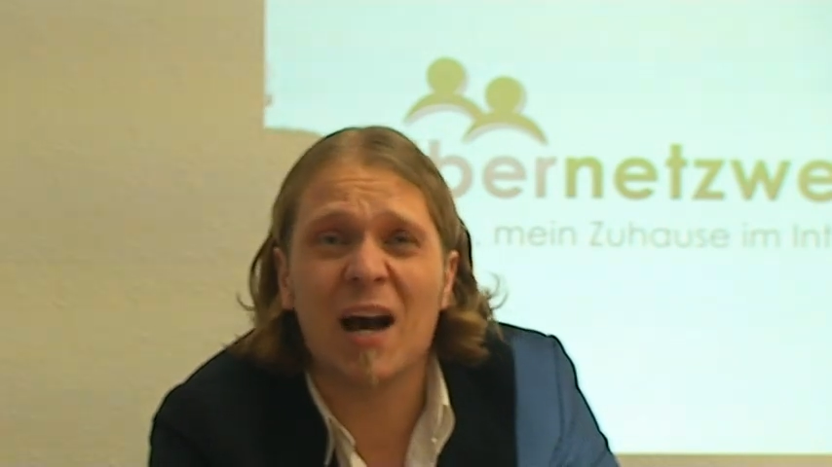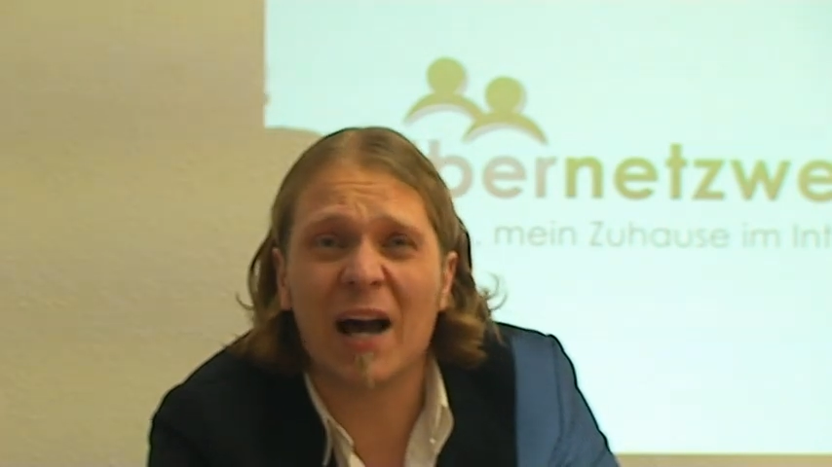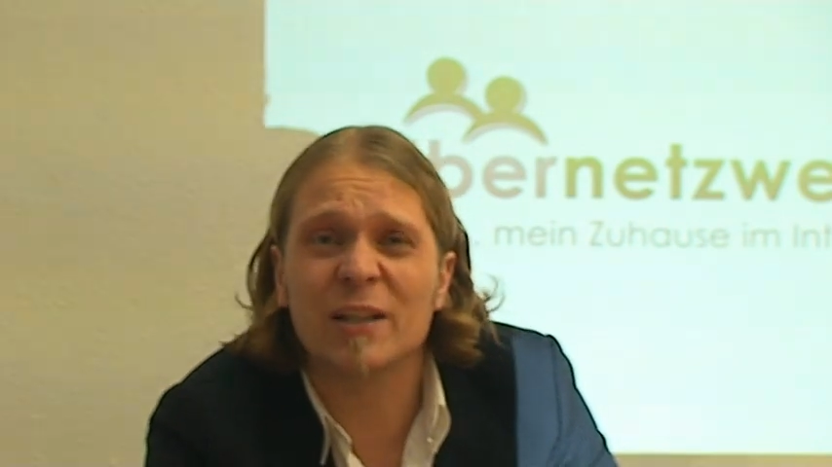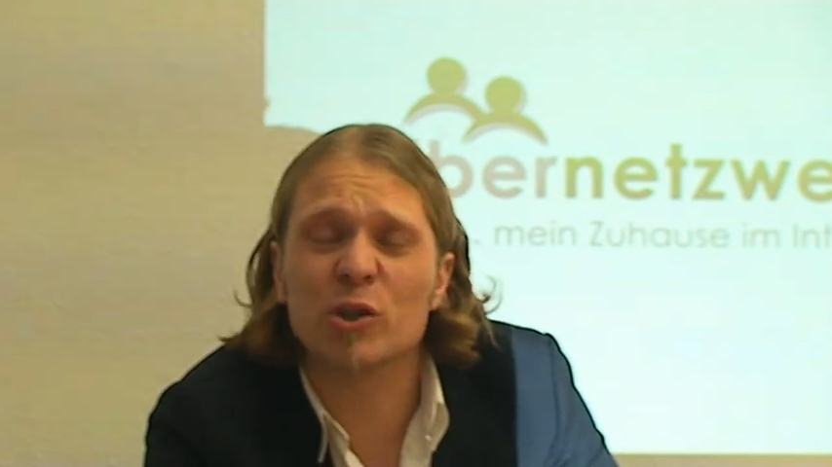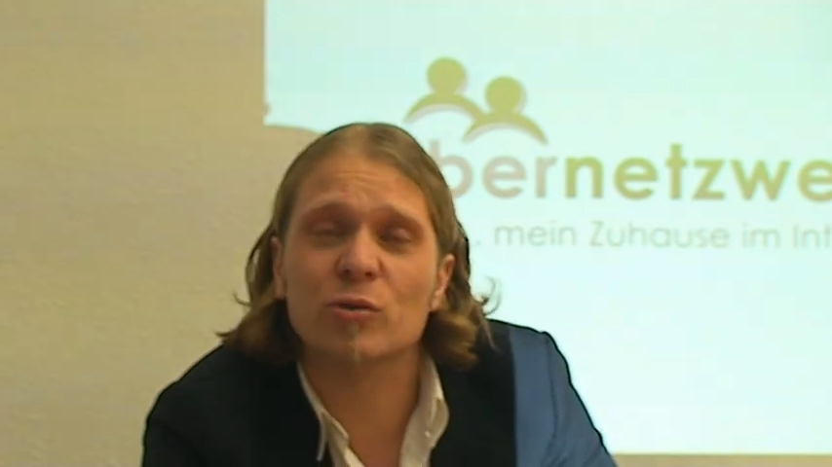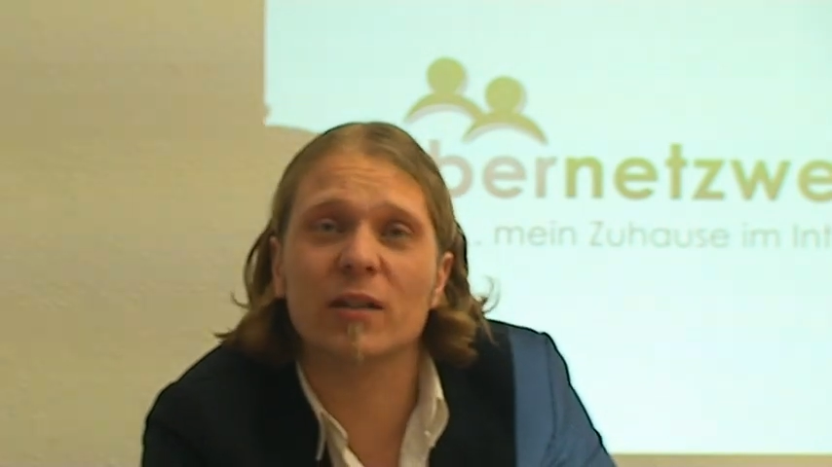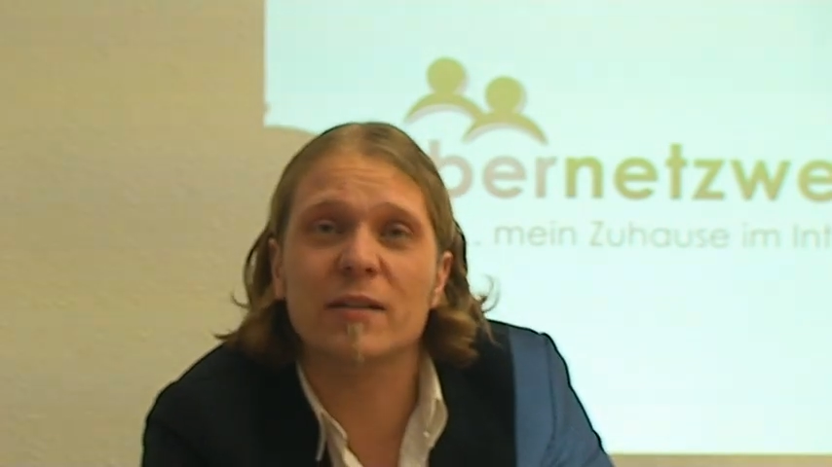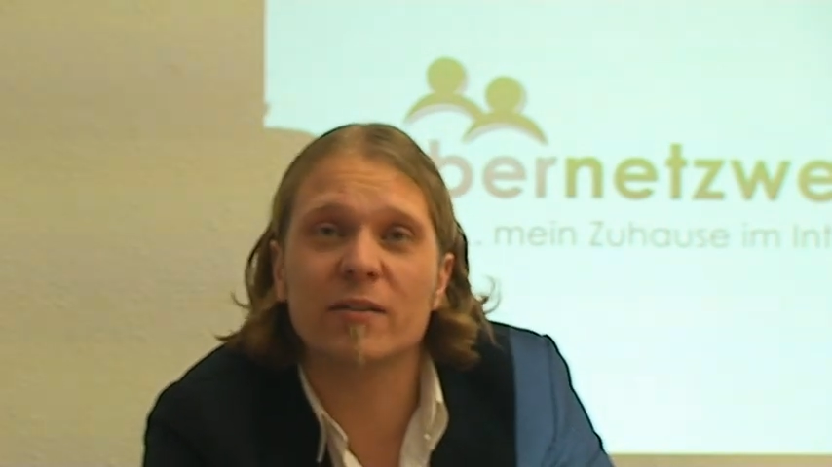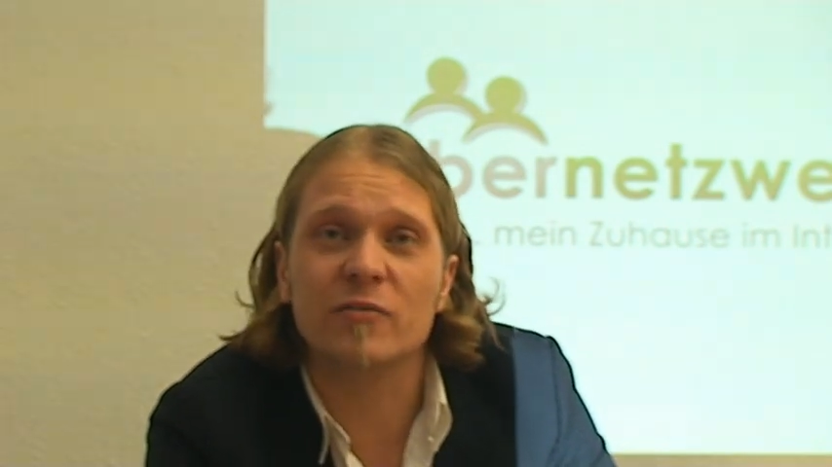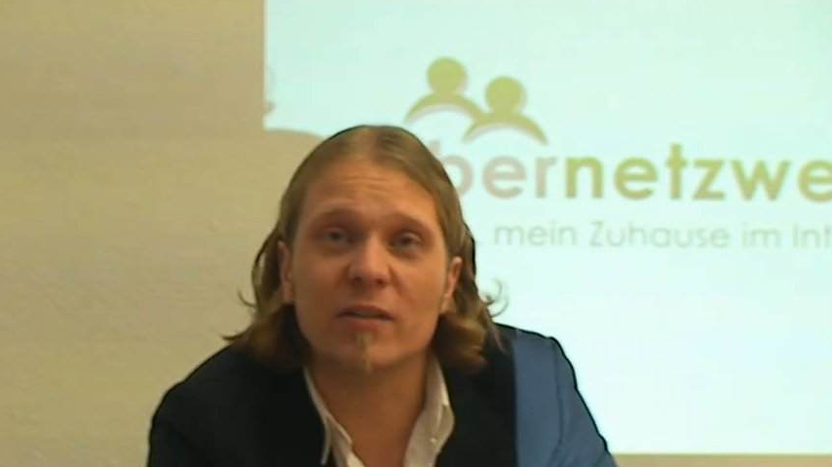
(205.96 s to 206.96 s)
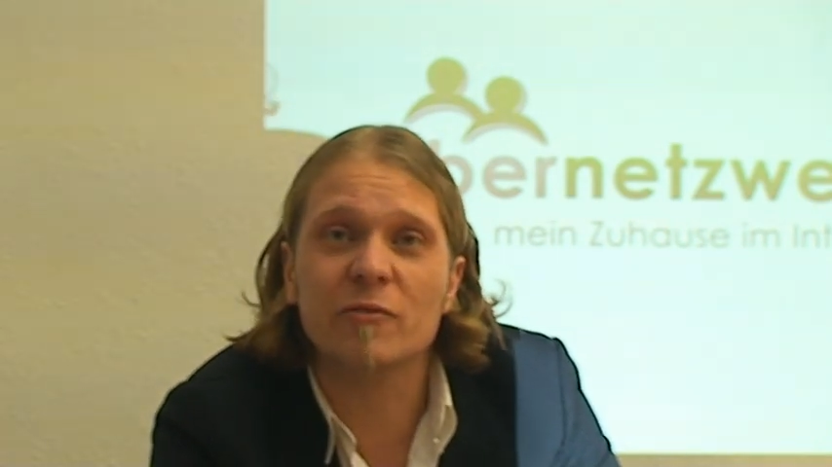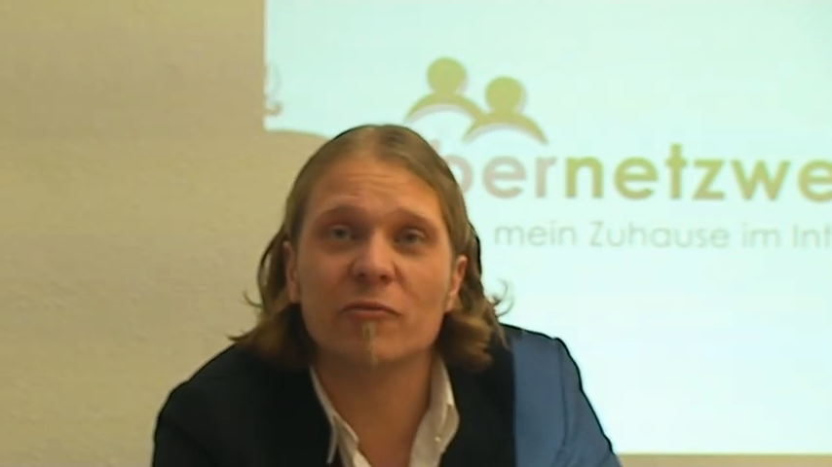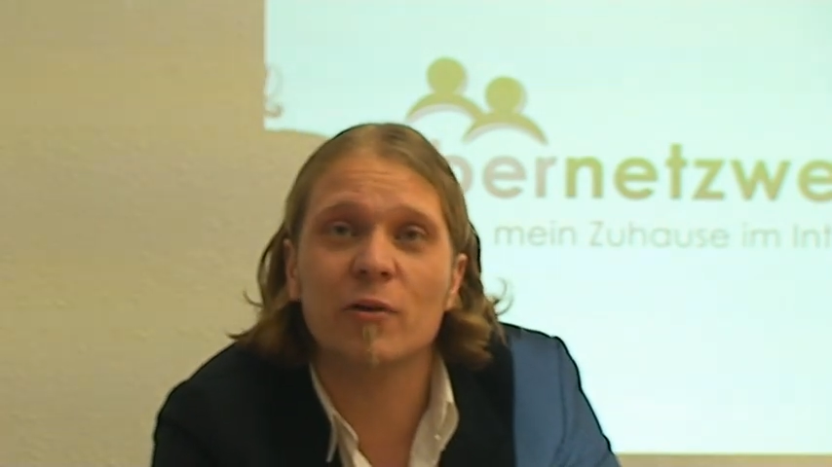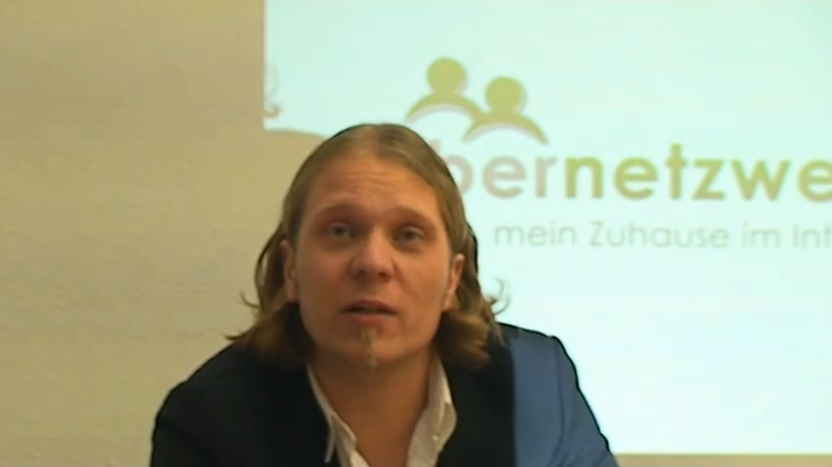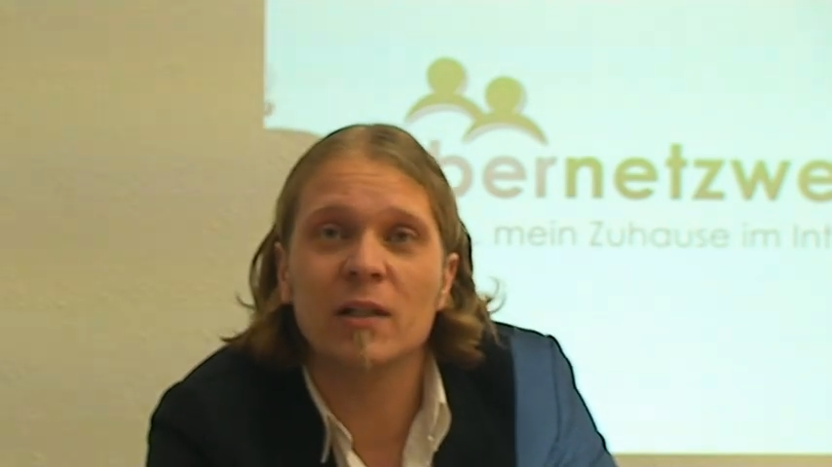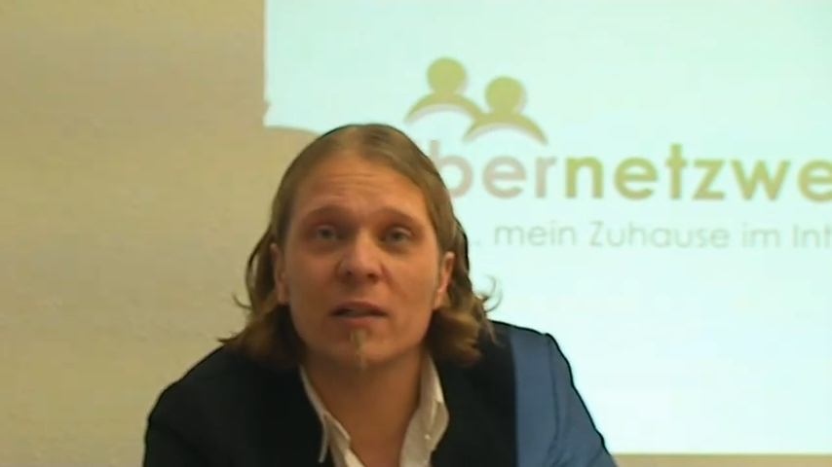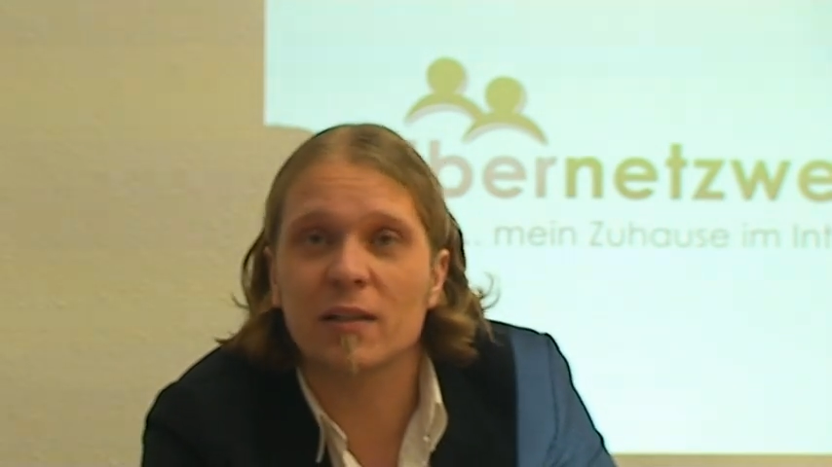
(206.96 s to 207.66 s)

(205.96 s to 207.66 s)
eigentlich schon relativ sinnvoll,